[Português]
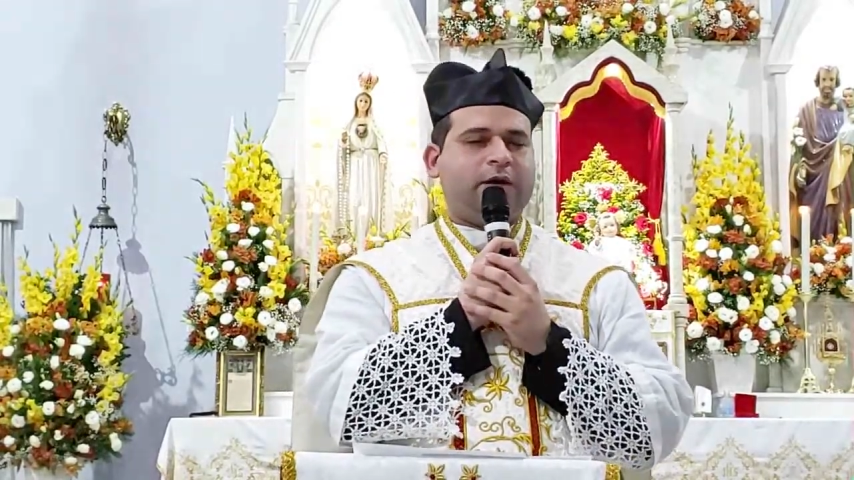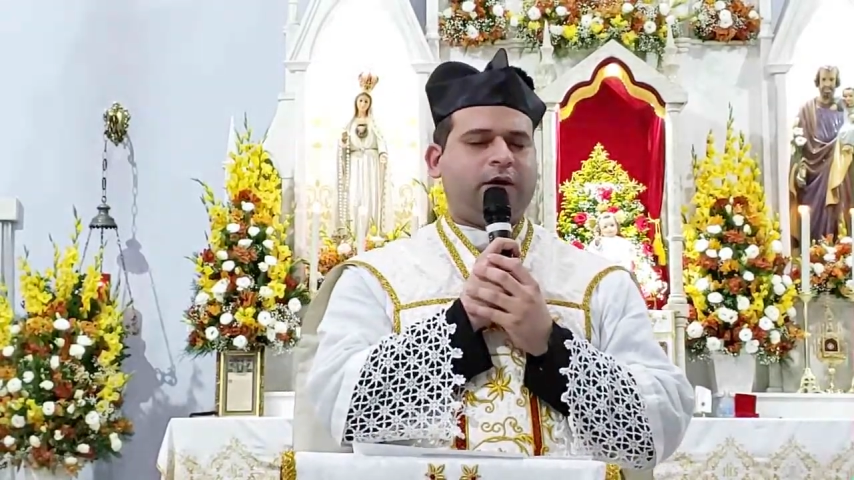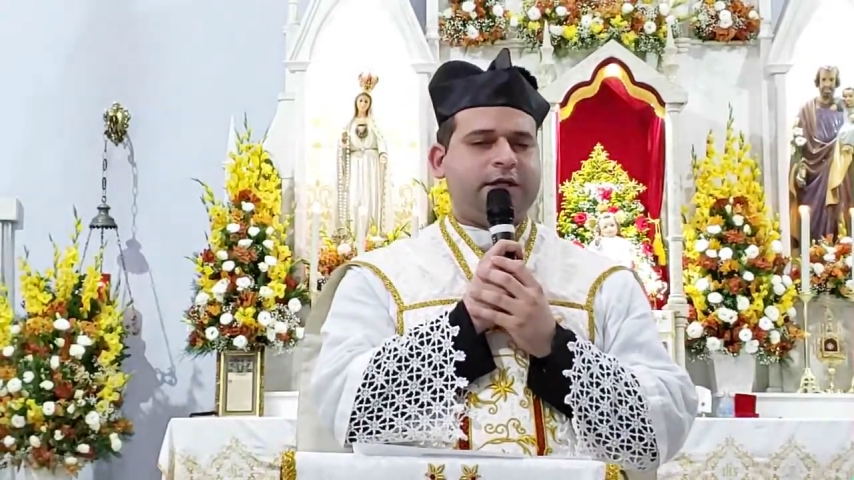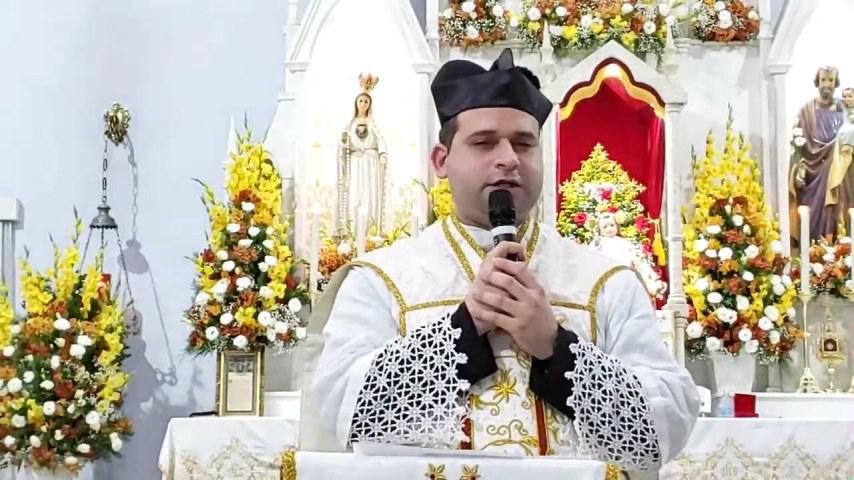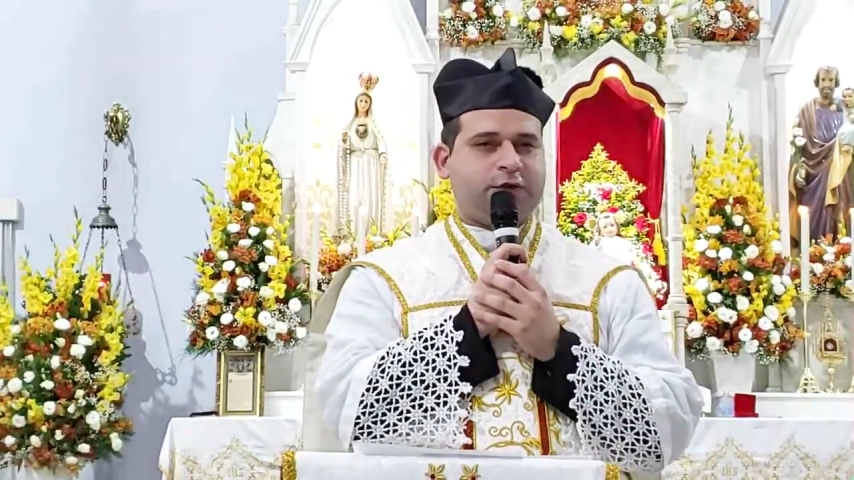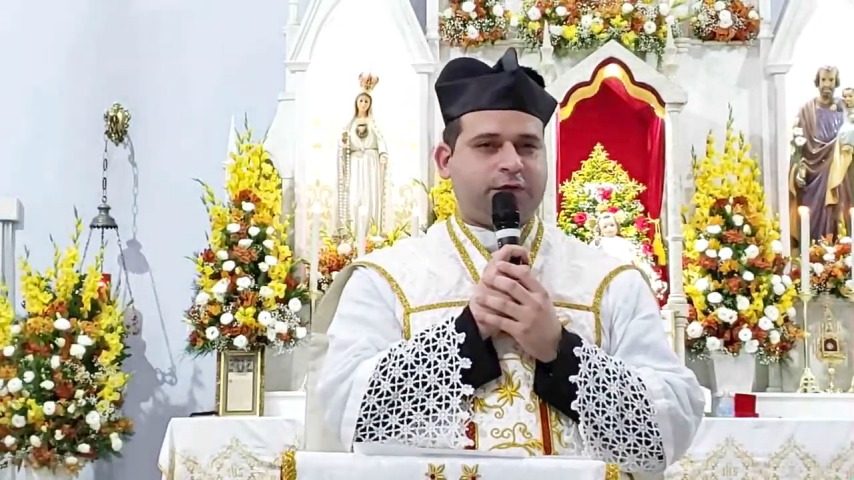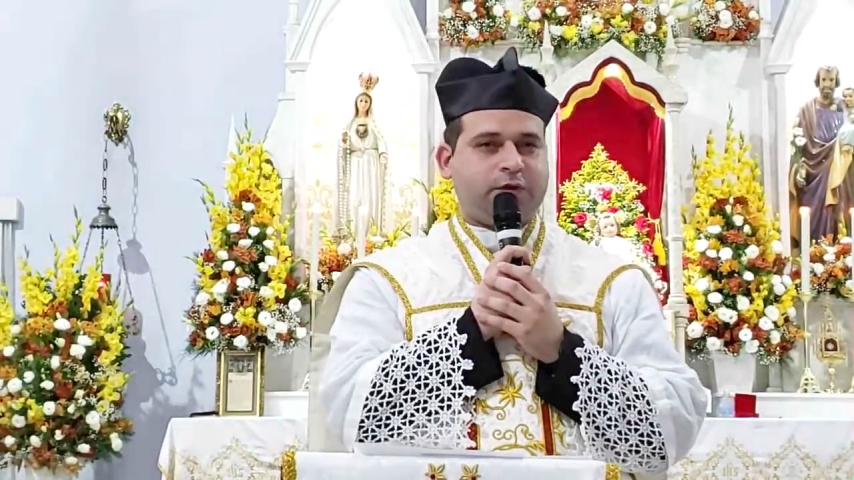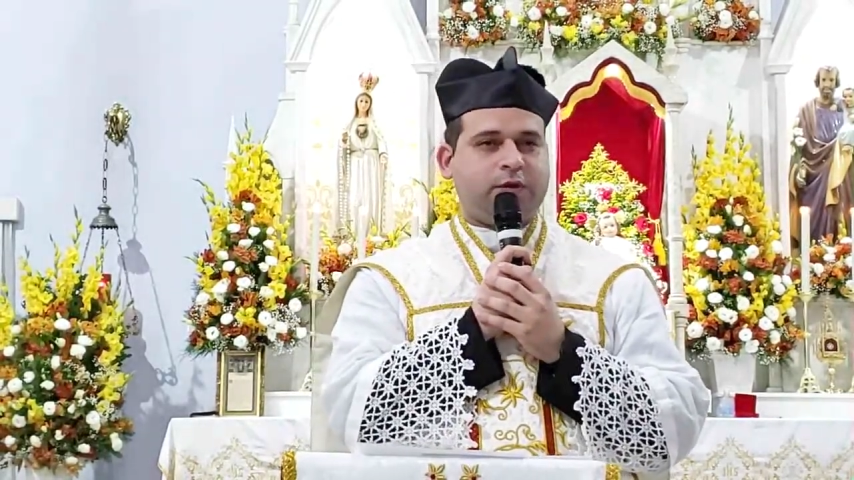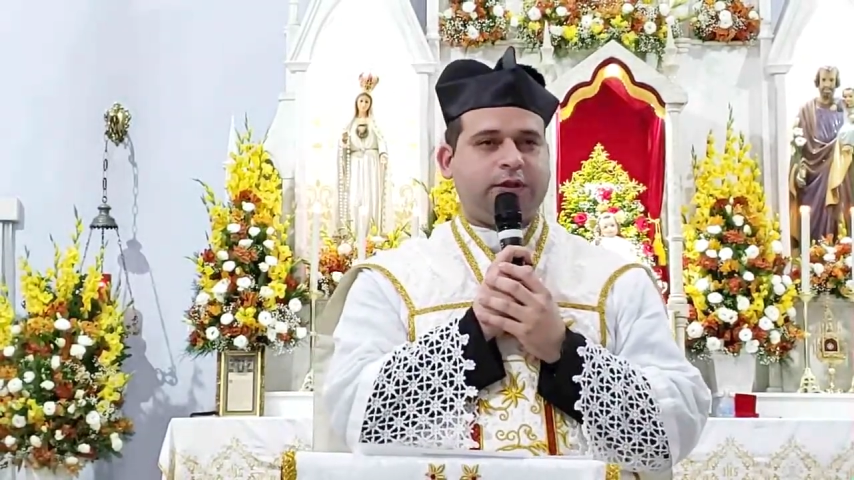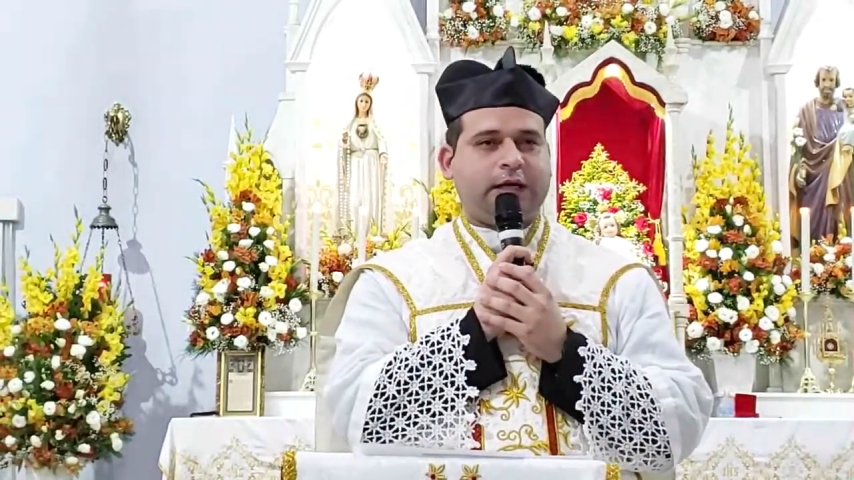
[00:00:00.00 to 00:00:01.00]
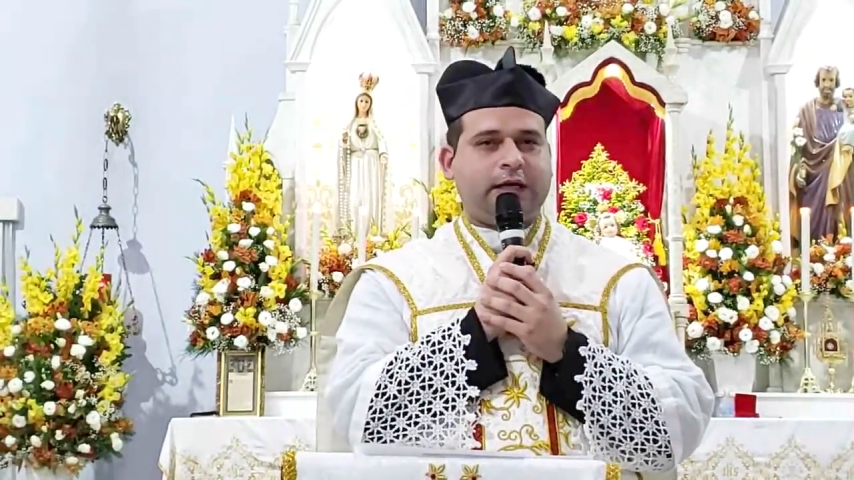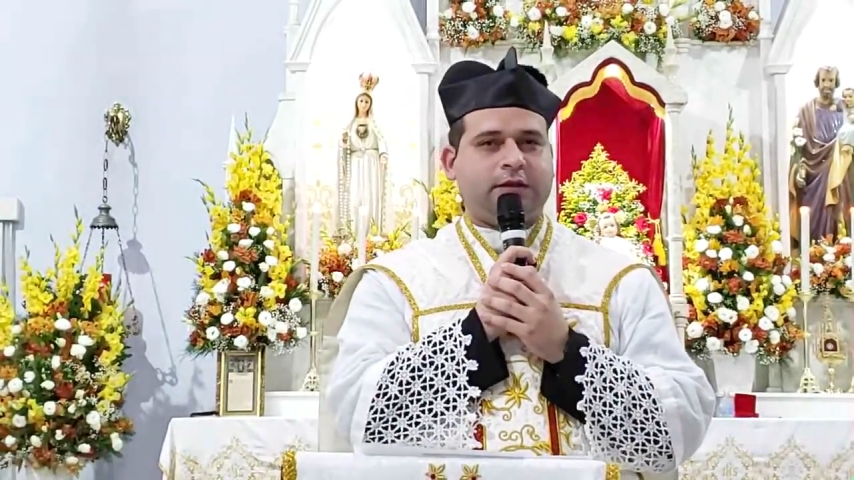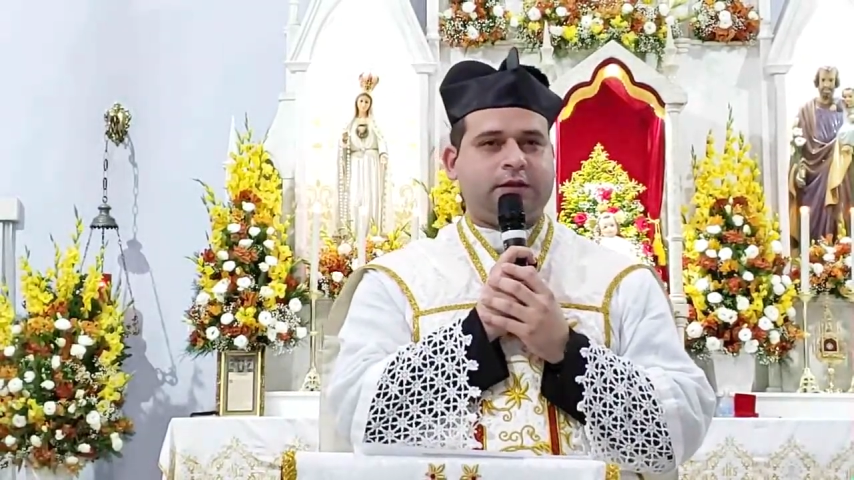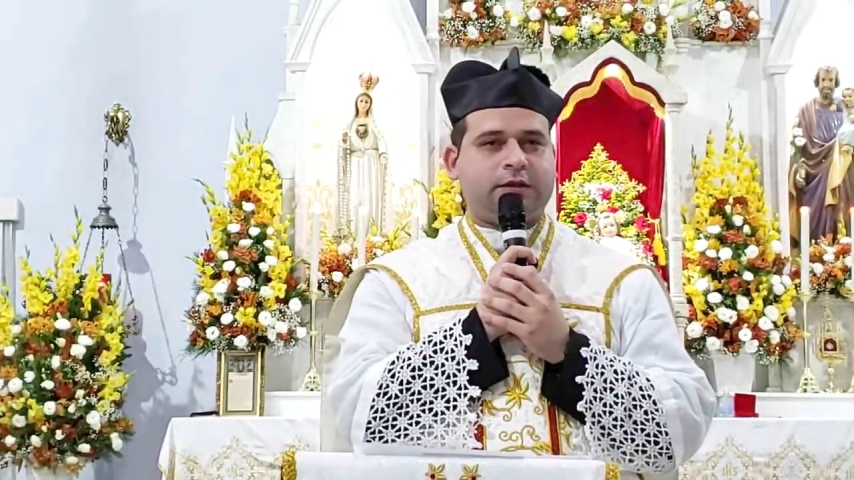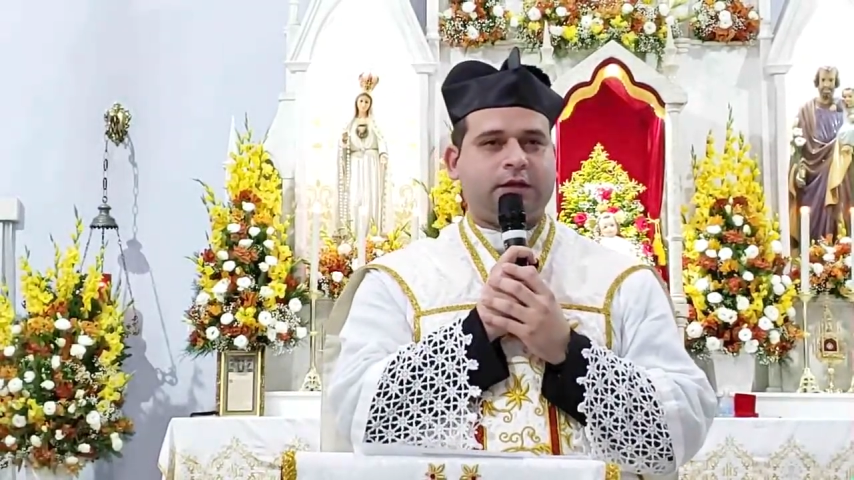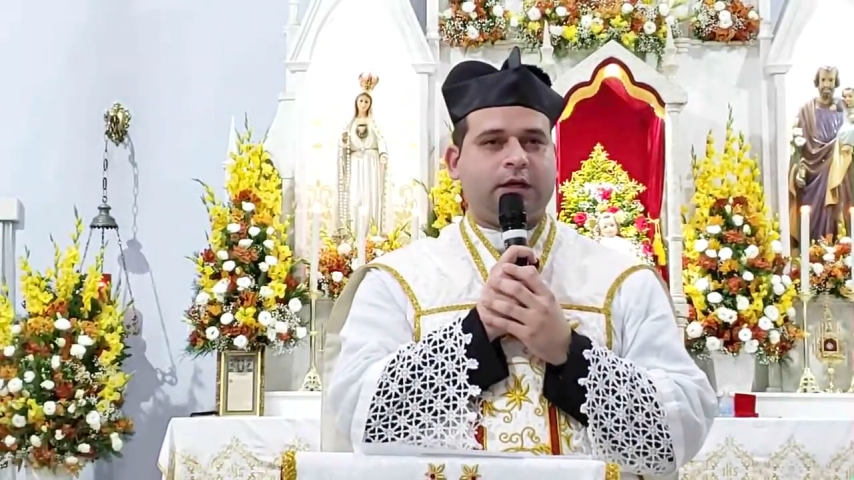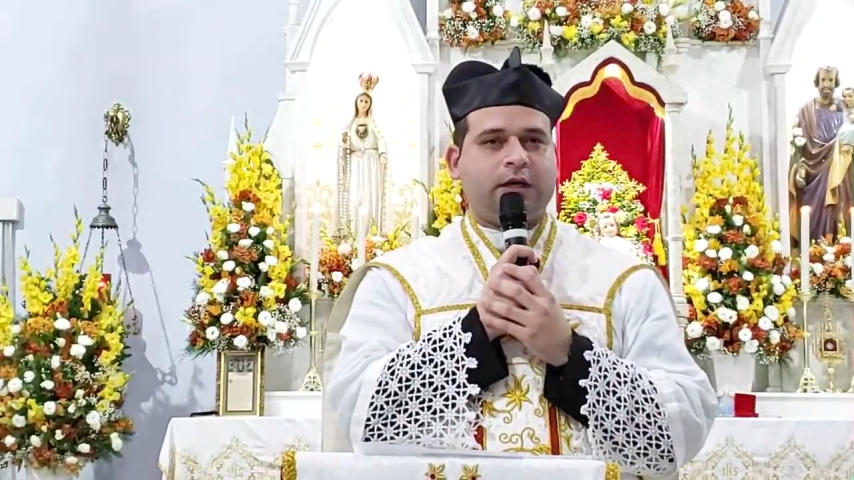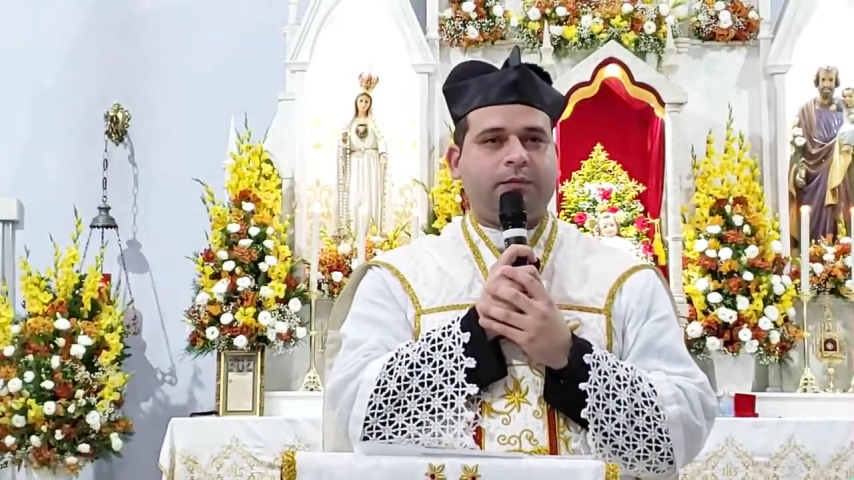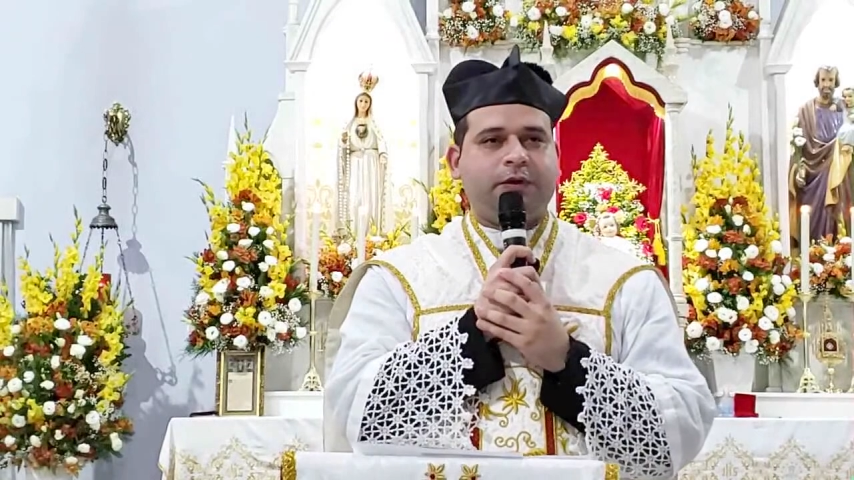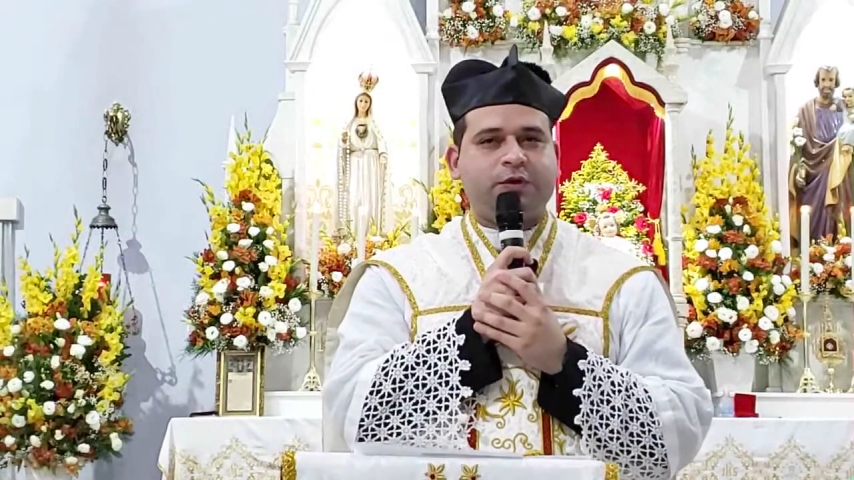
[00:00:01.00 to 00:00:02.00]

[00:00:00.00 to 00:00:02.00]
maiores dificuldades,